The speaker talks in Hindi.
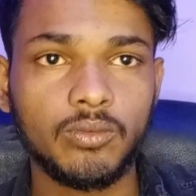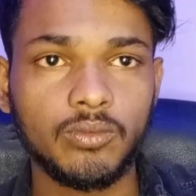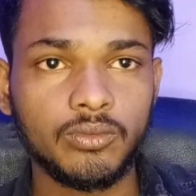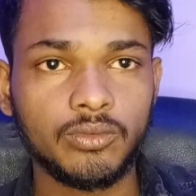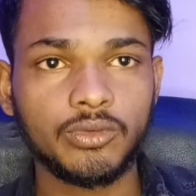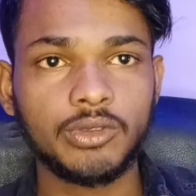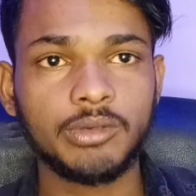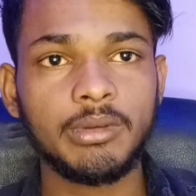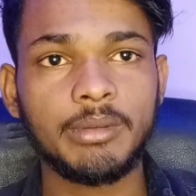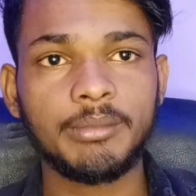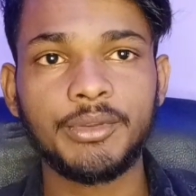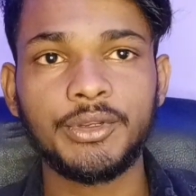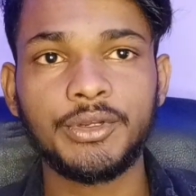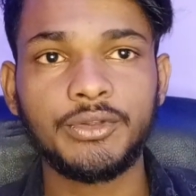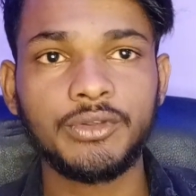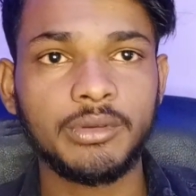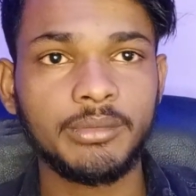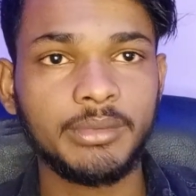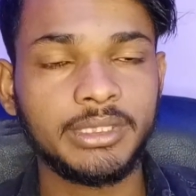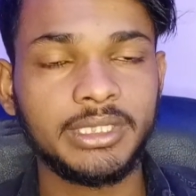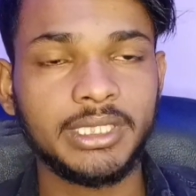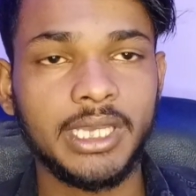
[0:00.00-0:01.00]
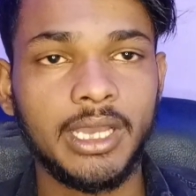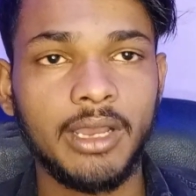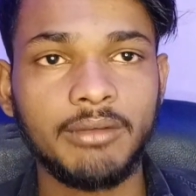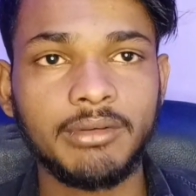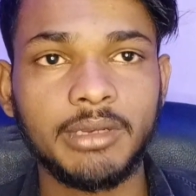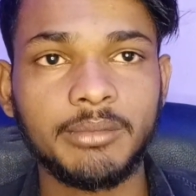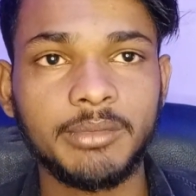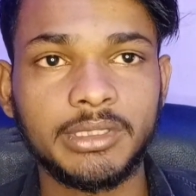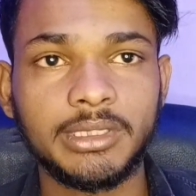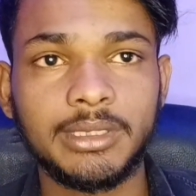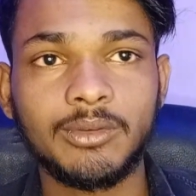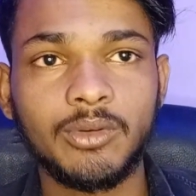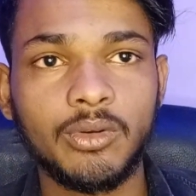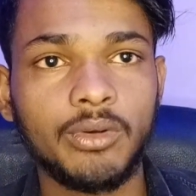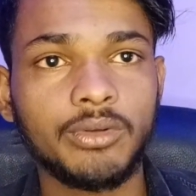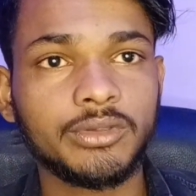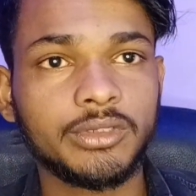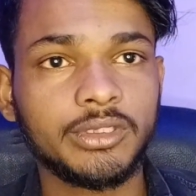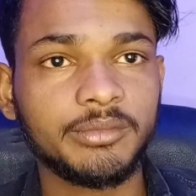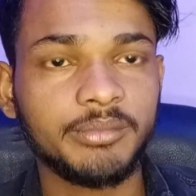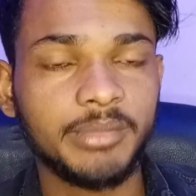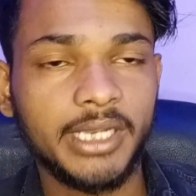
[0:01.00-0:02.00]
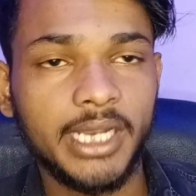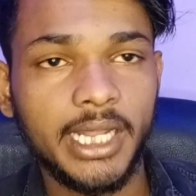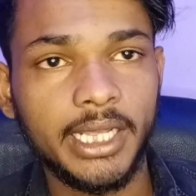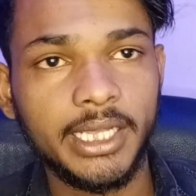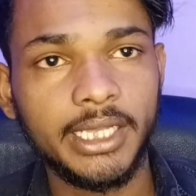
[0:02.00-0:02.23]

उनको मैं वीडियो में दिखाऊंगा मतलब कौन कौन बना है